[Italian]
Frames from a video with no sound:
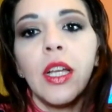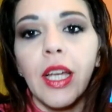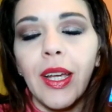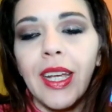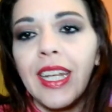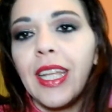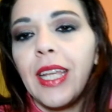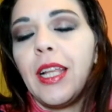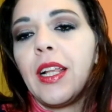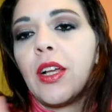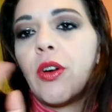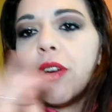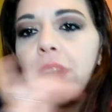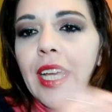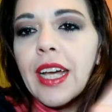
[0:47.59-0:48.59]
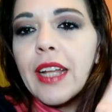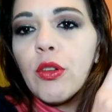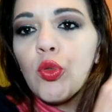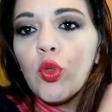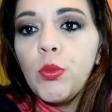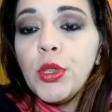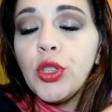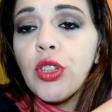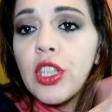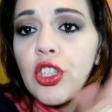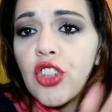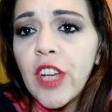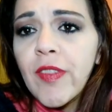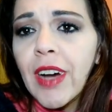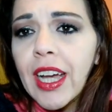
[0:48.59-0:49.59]
Quindi il Corriere subito
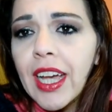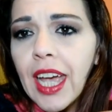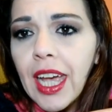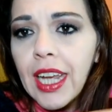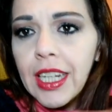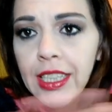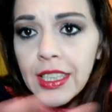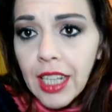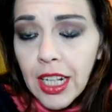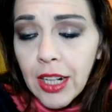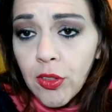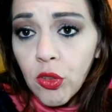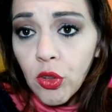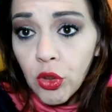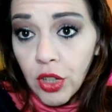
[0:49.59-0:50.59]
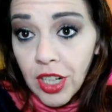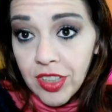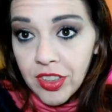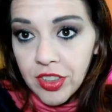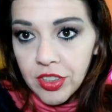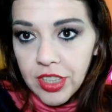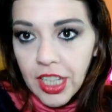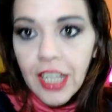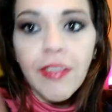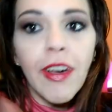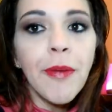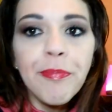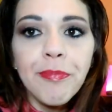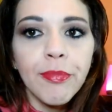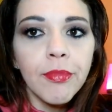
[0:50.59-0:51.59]
diceva che l'indirizzo non
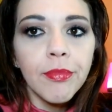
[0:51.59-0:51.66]
esisteva.